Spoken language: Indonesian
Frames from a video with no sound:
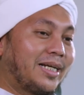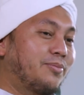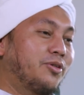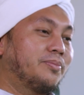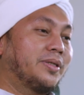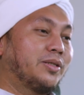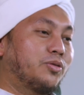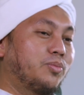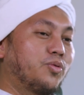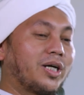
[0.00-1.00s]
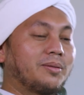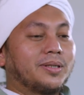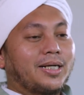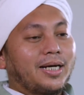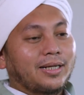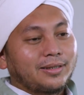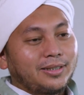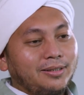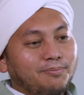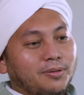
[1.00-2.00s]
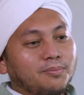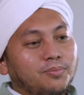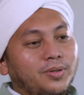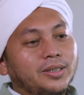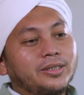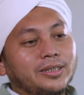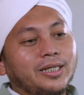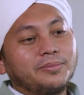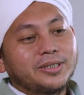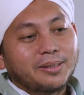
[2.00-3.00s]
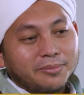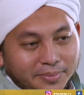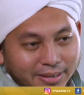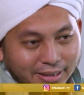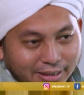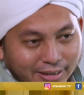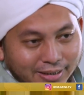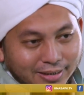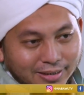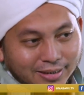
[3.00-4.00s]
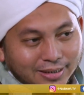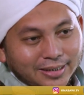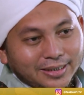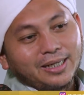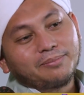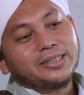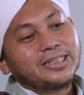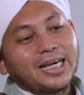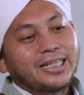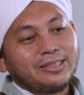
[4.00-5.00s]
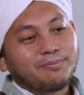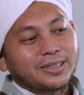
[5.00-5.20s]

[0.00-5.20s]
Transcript: Namun begitu bukan berarti perempuan tidak bisa memilih dan mencari